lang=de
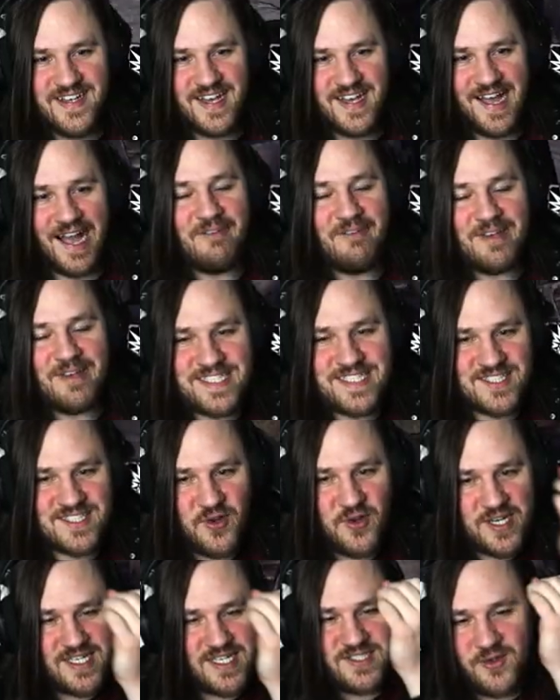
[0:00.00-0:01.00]
Aber es ist
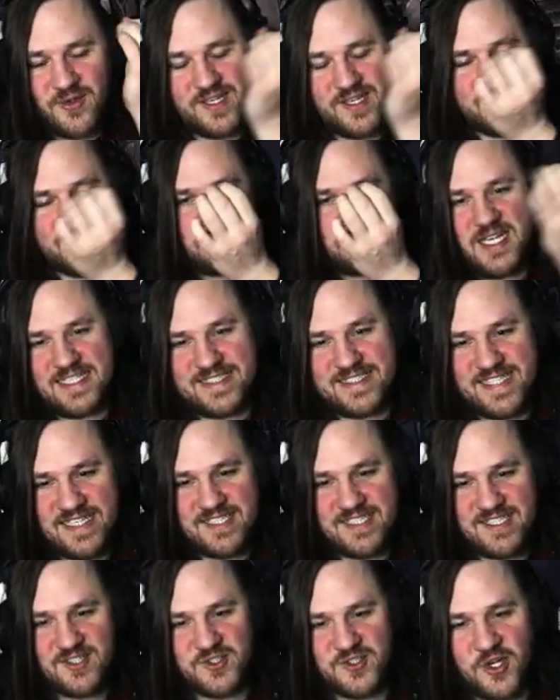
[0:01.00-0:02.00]
wirklich so, ich habe die ganze Zeit
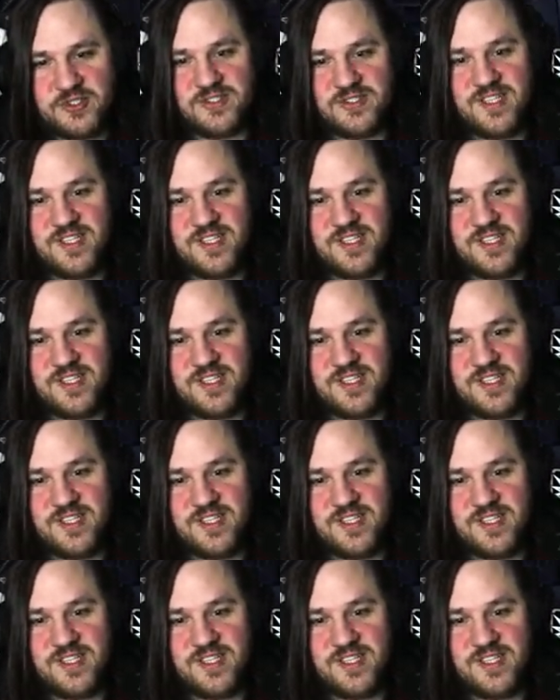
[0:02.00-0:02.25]
nicht geschossen.